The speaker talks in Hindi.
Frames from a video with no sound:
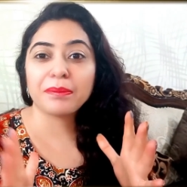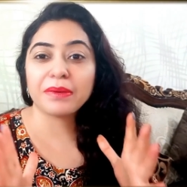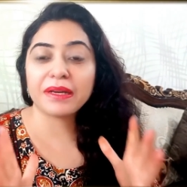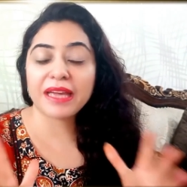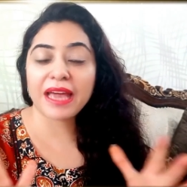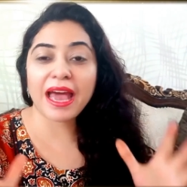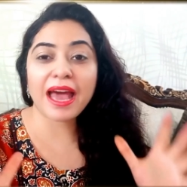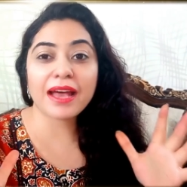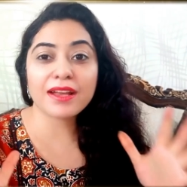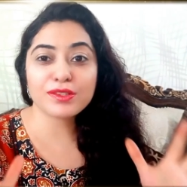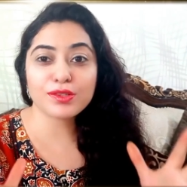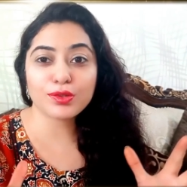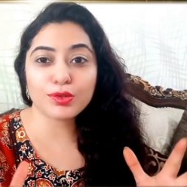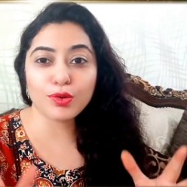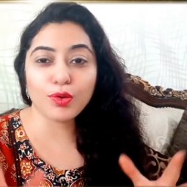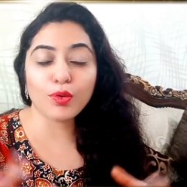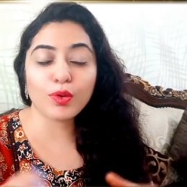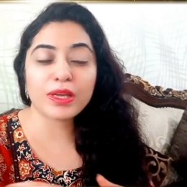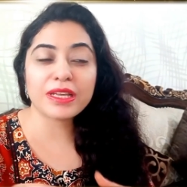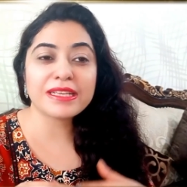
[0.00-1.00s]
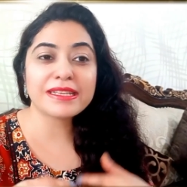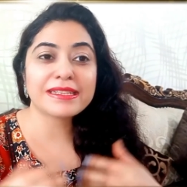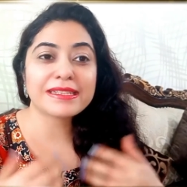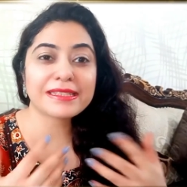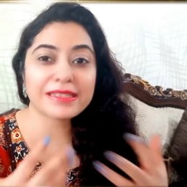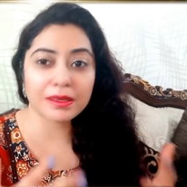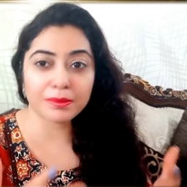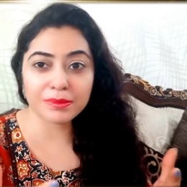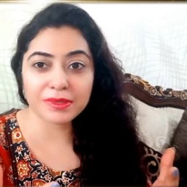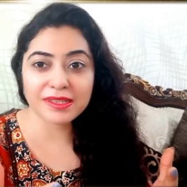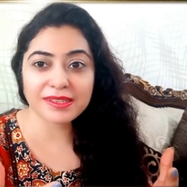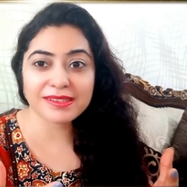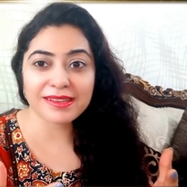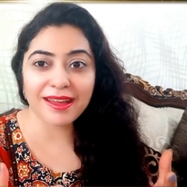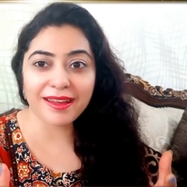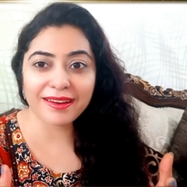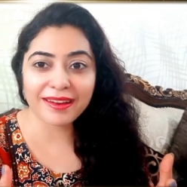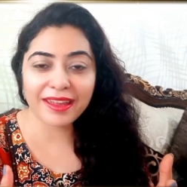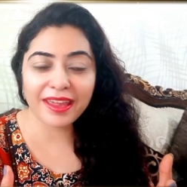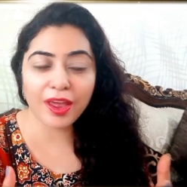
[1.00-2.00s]
भाई एज यू नो कि समझ
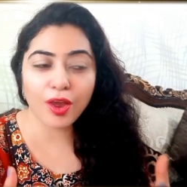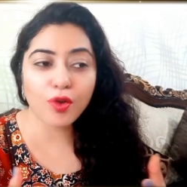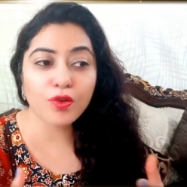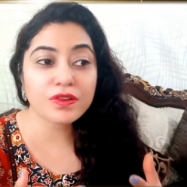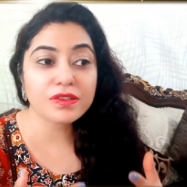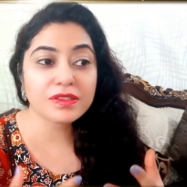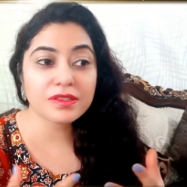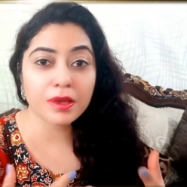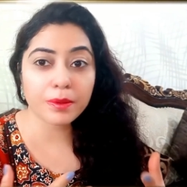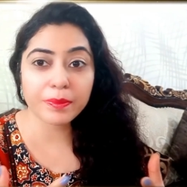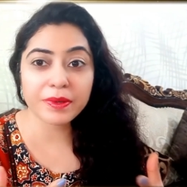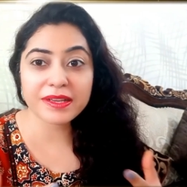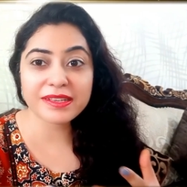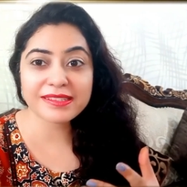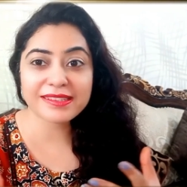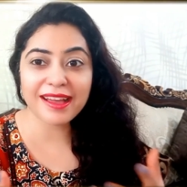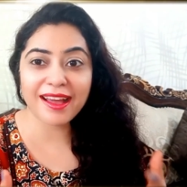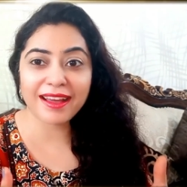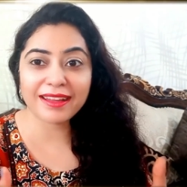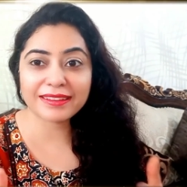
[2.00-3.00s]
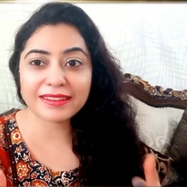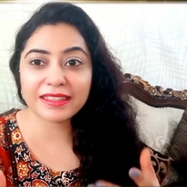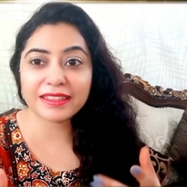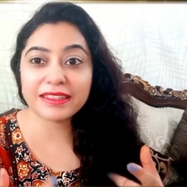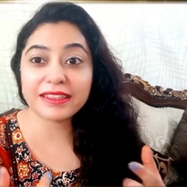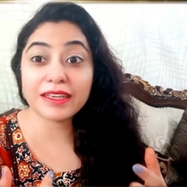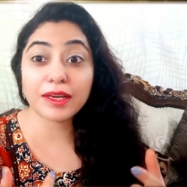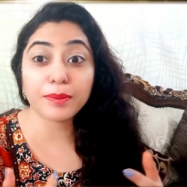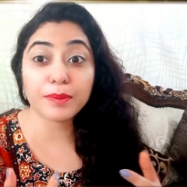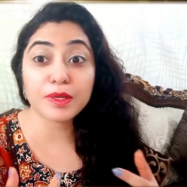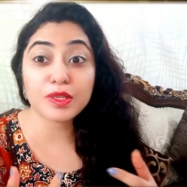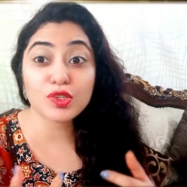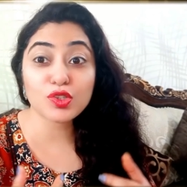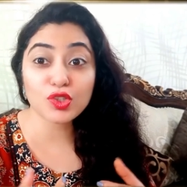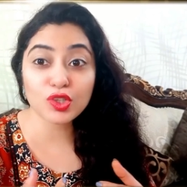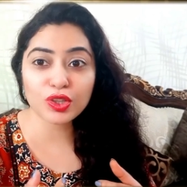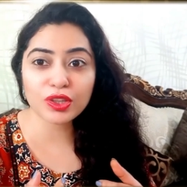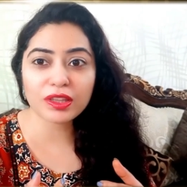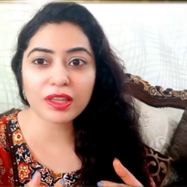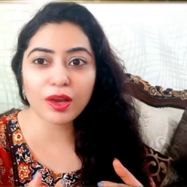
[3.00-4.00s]
आ रहे हैं और समझ आते ही हमें
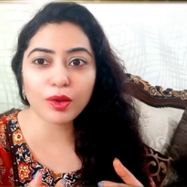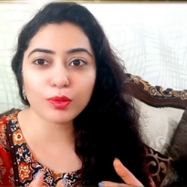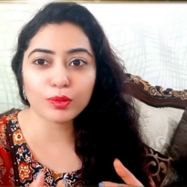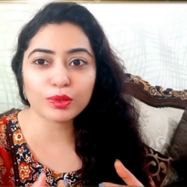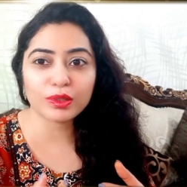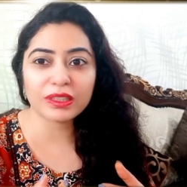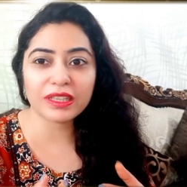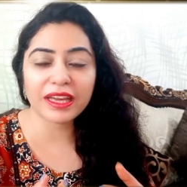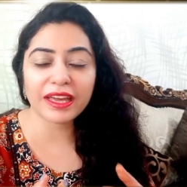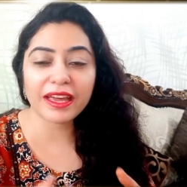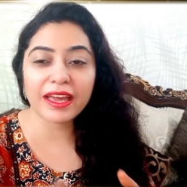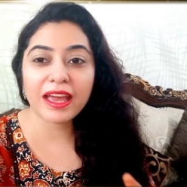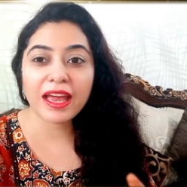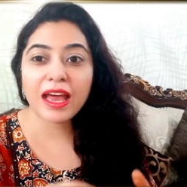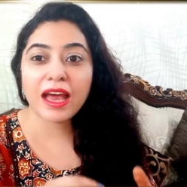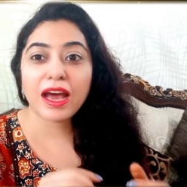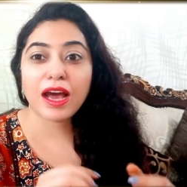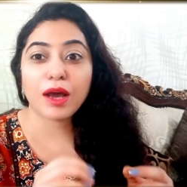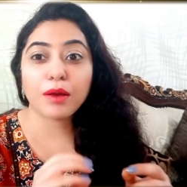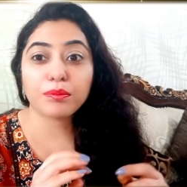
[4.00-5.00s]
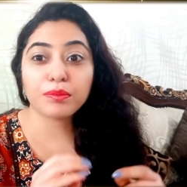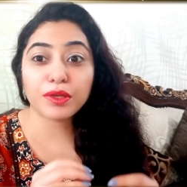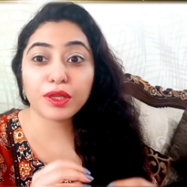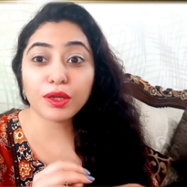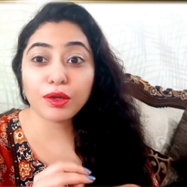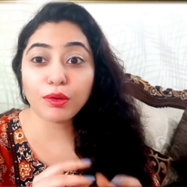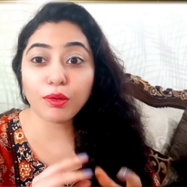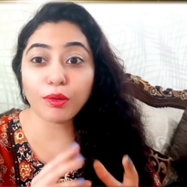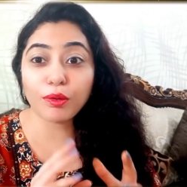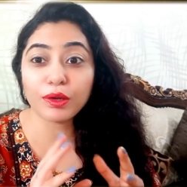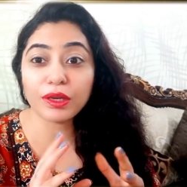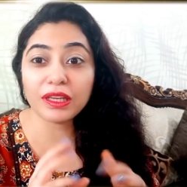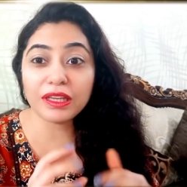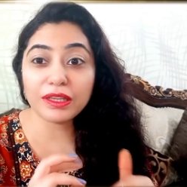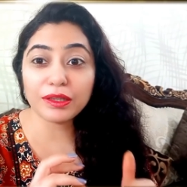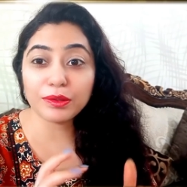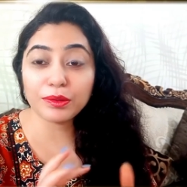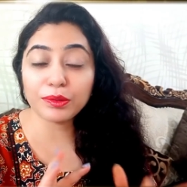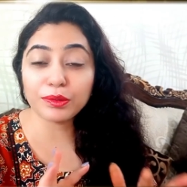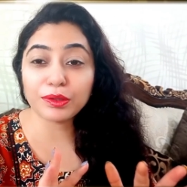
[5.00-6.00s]
चिंता होती है अपनी कोहनी
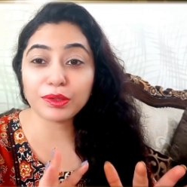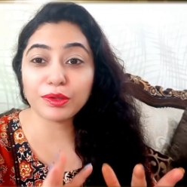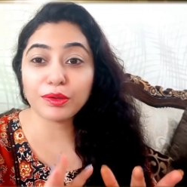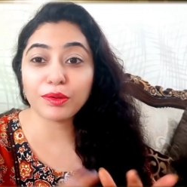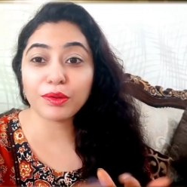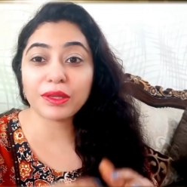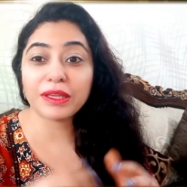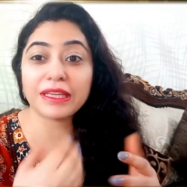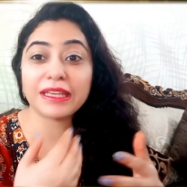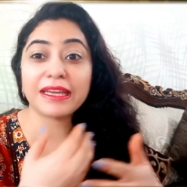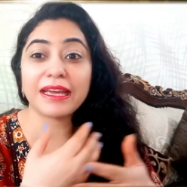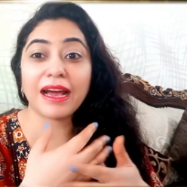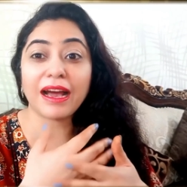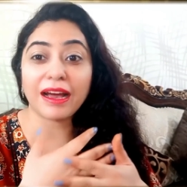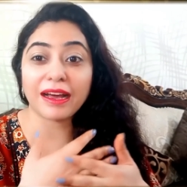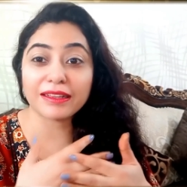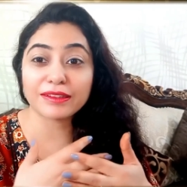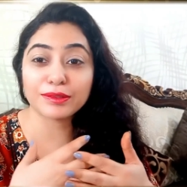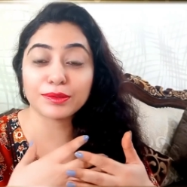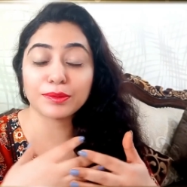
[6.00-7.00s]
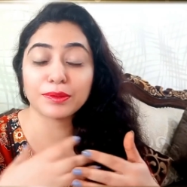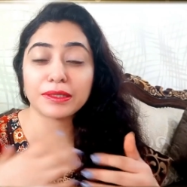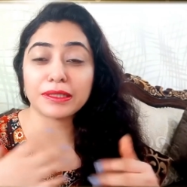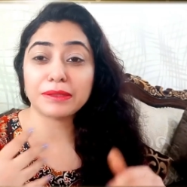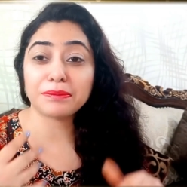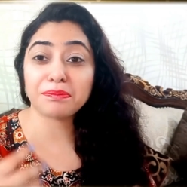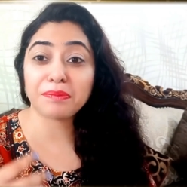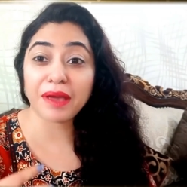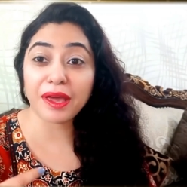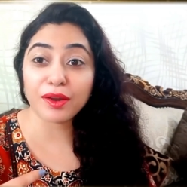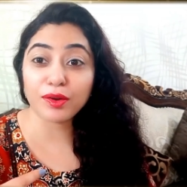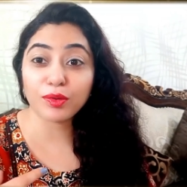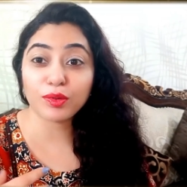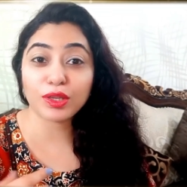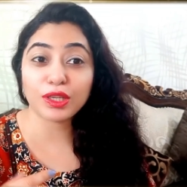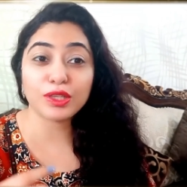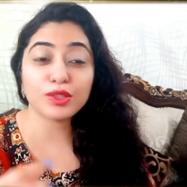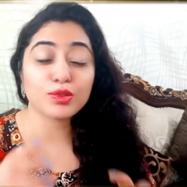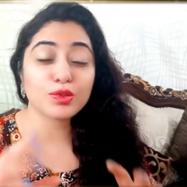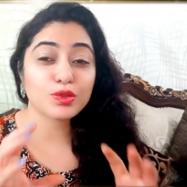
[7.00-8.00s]
घुटनों की हाथों की पैरों
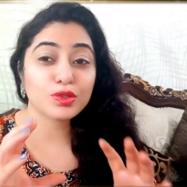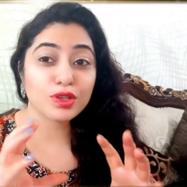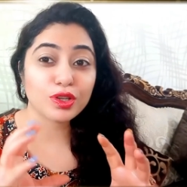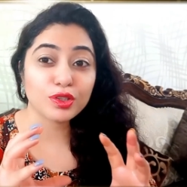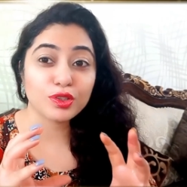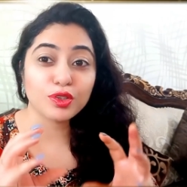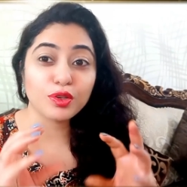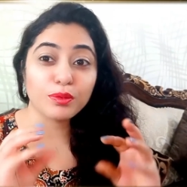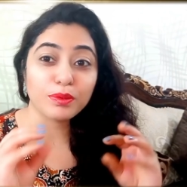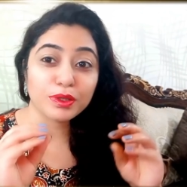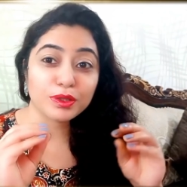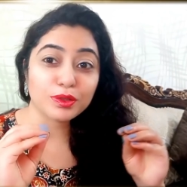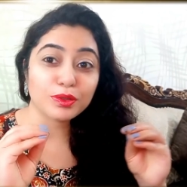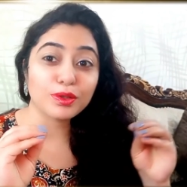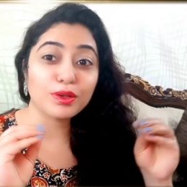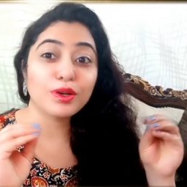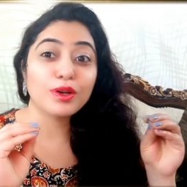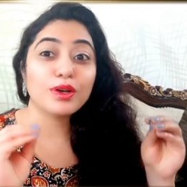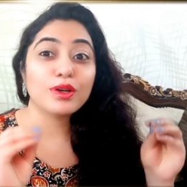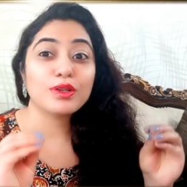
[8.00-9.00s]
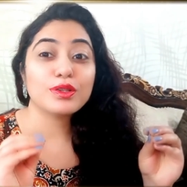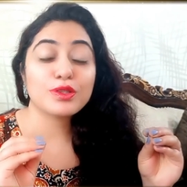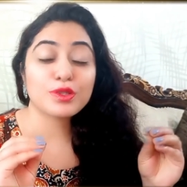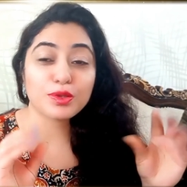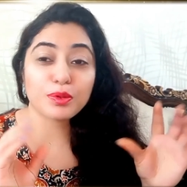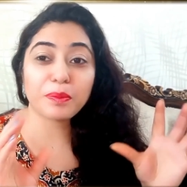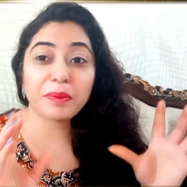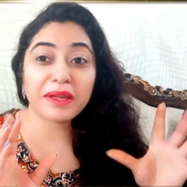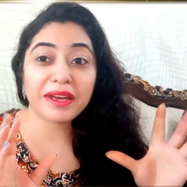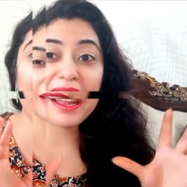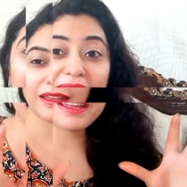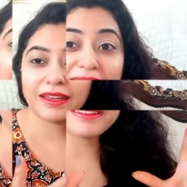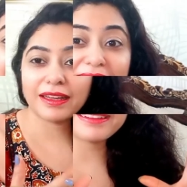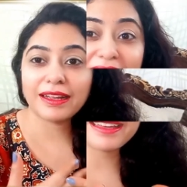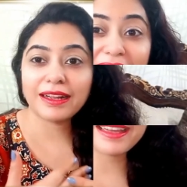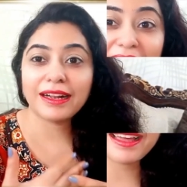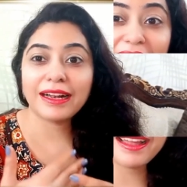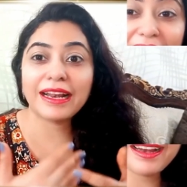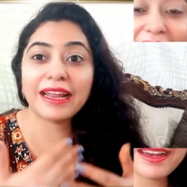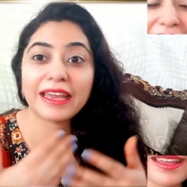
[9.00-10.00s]
की जो सर्दियों में तो छुपे
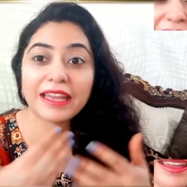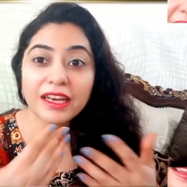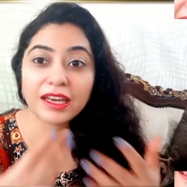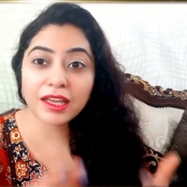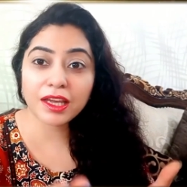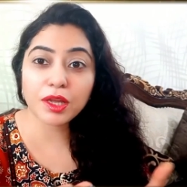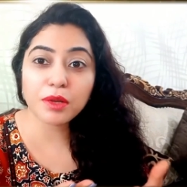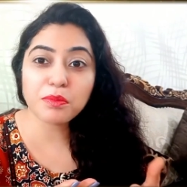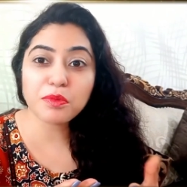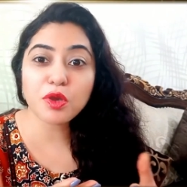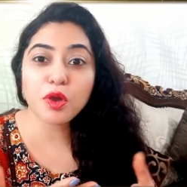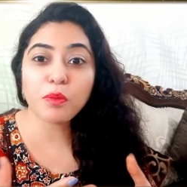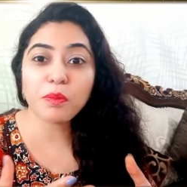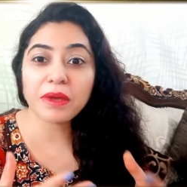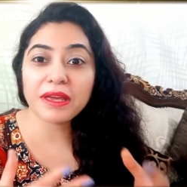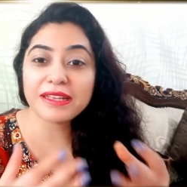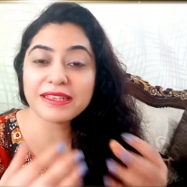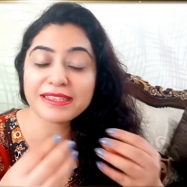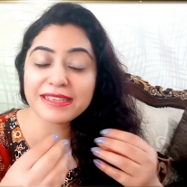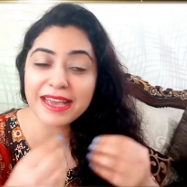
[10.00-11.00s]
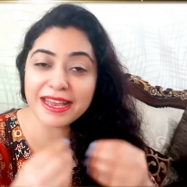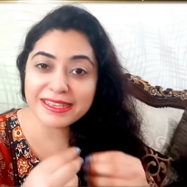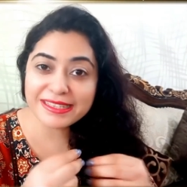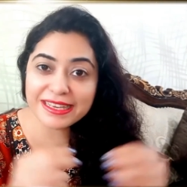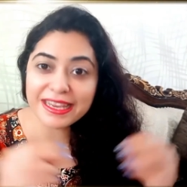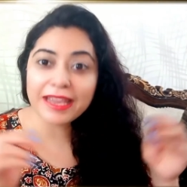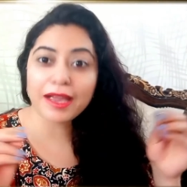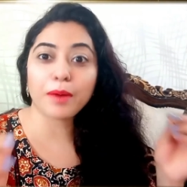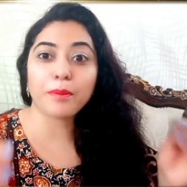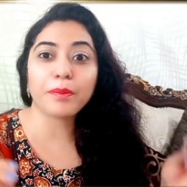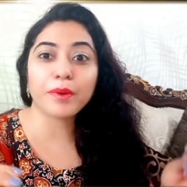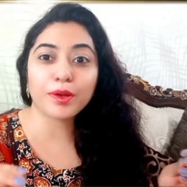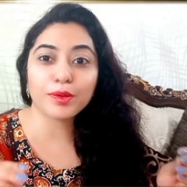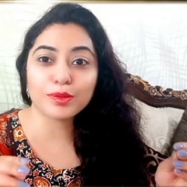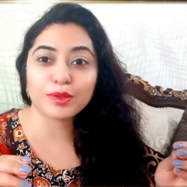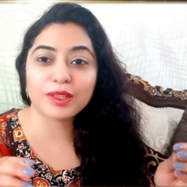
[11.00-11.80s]
रहते हैं लेकिन गर्मियों में जैसे ही कपड़े